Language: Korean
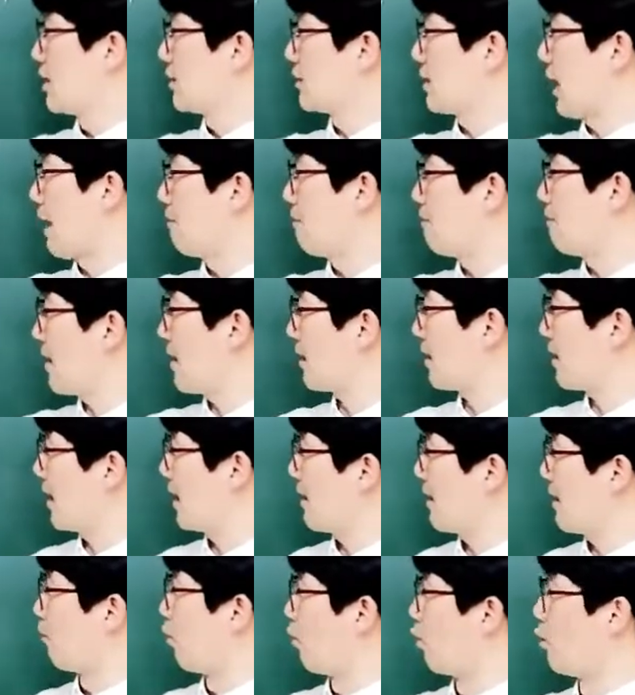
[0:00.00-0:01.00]

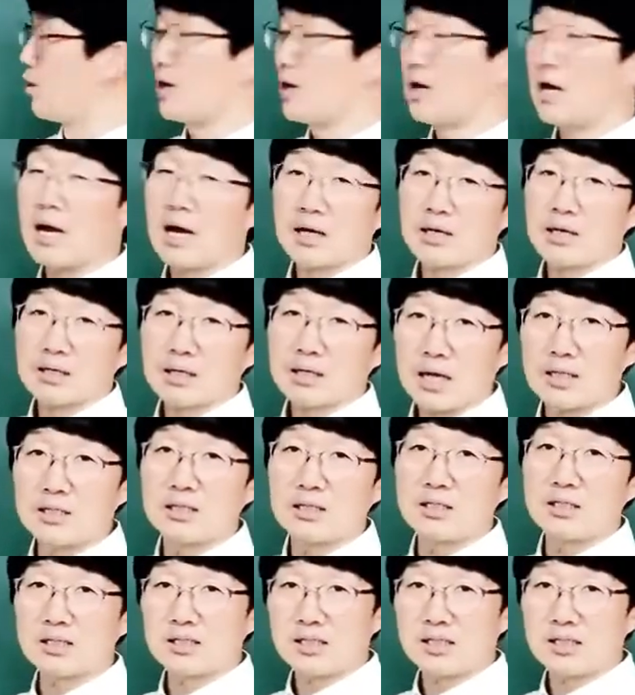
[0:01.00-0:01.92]
남매가 몰락하는